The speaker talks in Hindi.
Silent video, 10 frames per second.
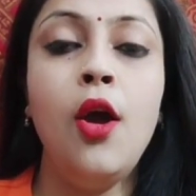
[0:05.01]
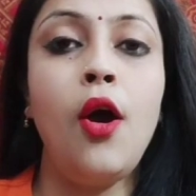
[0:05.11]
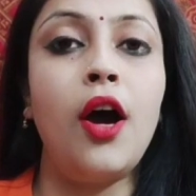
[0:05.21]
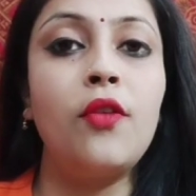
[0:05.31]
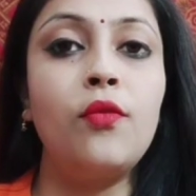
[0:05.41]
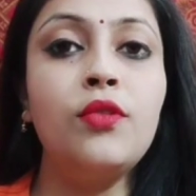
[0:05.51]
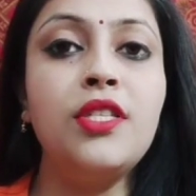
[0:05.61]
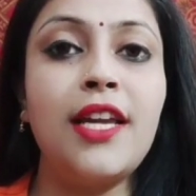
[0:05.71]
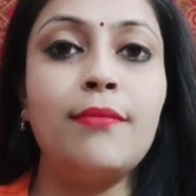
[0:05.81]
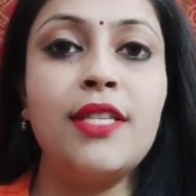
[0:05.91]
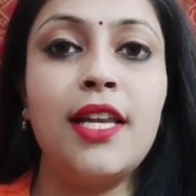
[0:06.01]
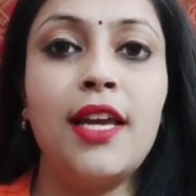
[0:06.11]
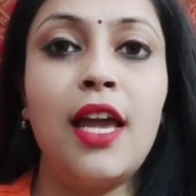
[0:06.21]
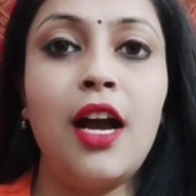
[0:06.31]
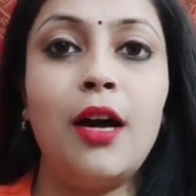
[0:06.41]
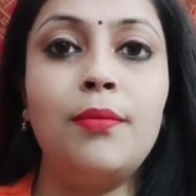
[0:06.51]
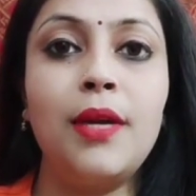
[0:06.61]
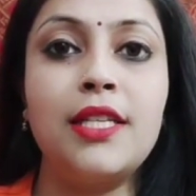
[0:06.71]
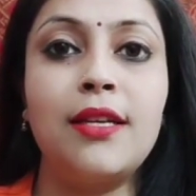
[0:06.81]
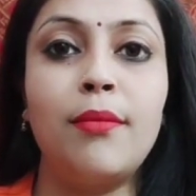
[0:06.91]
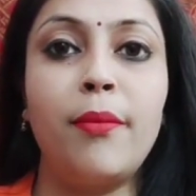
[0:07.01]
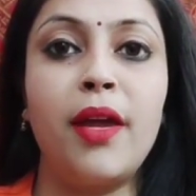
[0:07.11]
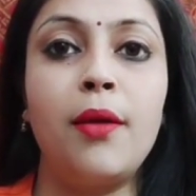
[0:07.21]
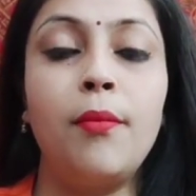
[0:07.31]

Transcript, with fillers: और उस टाइम से लेके अब के समय में